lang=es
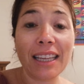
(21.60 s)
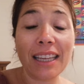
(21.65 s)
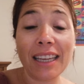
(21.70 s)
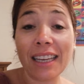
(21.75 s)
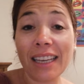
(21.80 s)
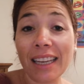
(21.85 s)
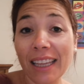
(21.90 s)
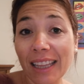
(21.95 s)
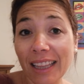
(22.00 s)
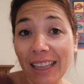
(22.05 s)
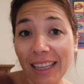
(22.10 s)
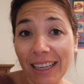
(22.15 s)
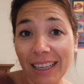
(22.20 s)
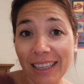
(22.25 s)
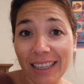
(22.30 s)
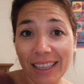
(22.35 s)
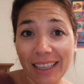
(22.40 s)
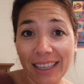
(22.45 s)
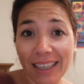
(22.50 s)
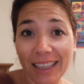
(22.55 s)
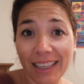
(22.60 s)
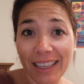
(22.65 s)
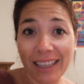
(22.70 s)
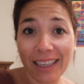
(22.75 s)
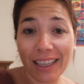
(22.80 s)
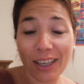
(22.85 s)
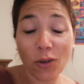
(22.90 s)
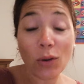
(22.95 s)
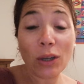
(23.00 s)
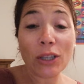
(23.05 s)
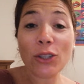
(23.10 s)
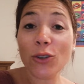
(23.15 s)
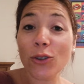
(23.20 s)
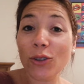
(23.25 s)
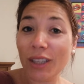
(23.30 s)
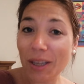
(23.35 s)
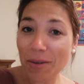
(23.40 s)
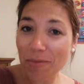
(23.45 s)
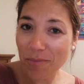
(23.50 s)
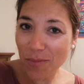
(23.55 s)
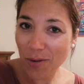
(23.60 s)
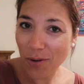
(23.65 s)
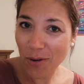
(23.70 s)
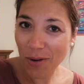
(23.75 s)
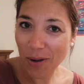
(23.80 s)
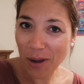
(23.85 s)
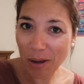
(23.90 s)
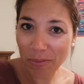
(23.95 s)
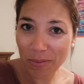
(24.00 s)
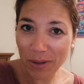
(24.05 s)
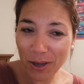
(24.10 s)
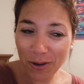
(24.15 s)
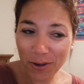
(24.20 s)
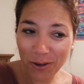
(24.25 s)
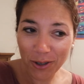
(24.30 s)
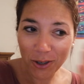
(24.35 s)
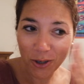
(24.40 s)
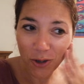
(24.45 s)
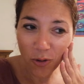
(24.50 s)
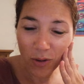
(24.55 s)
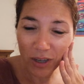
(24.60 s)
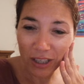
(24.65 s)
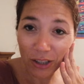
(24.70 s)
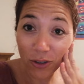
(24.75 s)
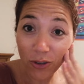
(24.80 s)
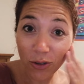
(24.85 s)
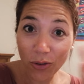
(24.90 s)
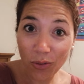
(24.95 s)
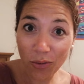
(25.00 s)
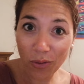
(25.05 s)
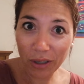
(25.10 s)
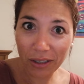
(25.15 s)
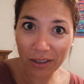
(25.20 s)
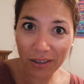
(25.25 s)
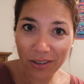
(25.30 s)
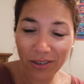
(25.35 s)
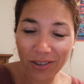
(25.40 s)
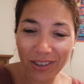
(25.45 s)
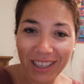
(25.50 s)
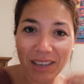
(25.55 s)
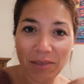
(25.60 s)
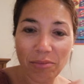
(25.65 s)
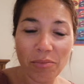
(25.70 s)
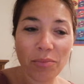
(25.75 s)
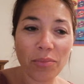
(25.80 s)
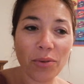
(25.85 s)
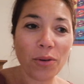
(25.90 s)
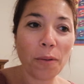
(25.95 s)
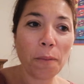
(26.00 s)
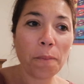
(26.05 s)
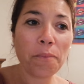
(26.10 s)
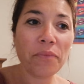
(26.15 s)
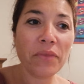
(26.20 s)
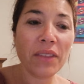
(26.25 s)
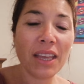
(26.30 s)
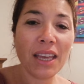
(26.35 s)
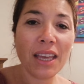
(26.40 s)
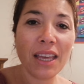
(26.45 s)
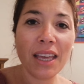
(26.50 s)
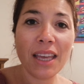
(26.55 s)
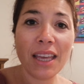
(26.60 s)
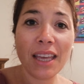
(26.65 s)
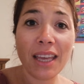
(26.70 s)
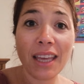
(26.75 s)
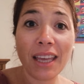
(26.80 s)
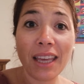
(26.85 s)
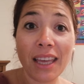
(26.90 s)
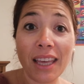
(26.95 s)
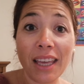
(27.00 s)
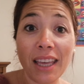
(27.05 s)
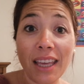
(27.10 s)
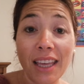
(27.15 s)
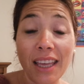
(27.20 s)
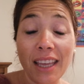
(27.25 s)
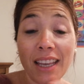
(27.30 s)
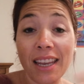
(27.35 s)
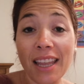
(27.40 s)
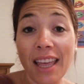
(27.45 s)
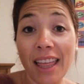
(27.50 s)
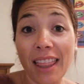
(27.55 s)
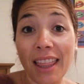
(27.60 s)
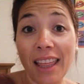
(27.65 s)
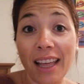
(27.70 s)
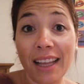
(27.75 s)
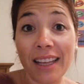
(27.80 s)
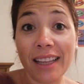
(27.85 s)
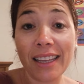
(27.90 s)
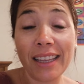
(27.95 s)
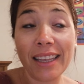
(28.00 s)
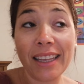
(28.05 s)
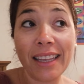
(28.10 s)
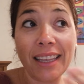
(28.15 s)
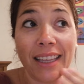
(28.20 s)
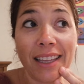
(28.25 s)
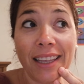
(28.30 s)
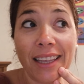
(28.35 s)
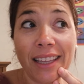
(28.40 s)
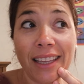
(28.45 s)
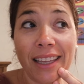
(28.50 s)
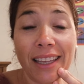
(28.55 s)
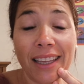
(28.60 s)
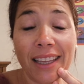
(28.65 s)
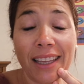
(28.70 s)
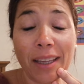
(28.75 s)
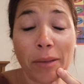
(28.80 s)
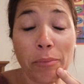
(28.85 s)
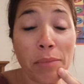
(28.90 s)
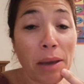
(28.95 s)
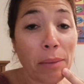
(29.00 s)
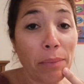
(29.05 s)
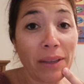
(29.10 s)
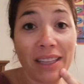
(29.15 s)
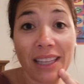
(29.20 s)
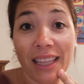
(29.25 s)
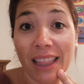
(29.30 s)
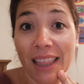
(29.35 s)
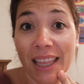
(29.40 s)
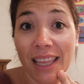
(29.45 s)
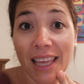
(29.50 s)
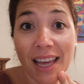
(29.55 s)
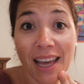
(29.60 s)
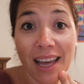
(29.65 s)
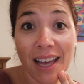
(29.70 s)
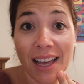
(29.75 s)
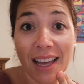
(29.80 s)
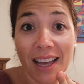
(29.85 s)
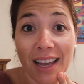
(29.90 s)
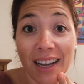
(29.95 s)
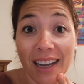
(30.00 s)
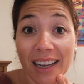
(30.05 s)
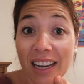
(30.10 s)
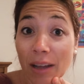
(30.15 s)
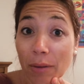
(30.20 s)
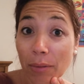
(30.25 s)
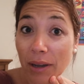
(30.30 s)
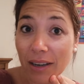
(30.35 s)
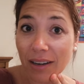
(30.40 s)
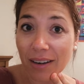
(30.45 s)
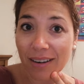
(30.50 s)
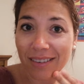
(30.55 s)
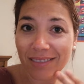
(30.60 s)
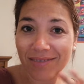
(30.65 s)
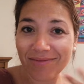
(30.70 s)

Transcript: Y nada, que cuánto tiempo, amigos, cuánto, cuánto tiempo. Y nada, eh, me apetecía grabar,